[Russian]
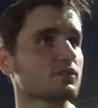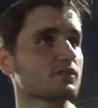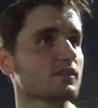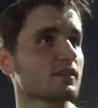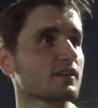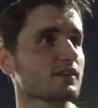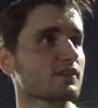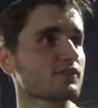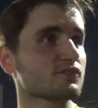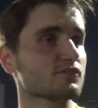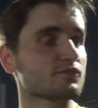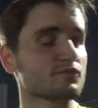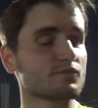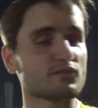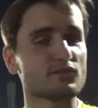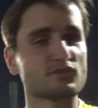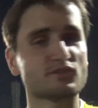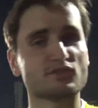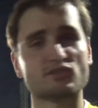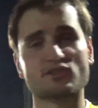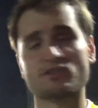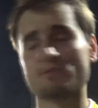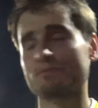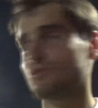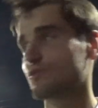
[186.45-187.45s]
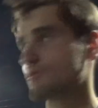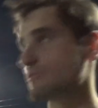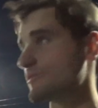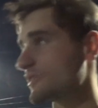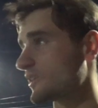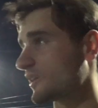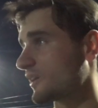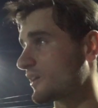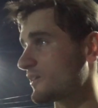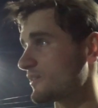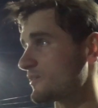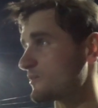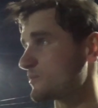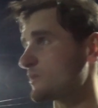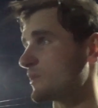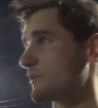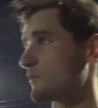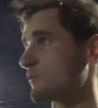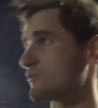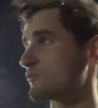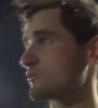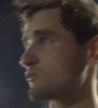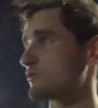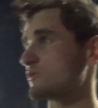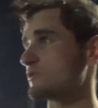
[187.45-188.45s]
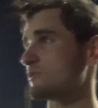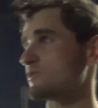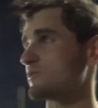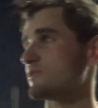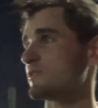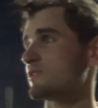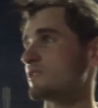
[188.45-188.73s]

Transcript: также с НИЗЖ будем играть, потому что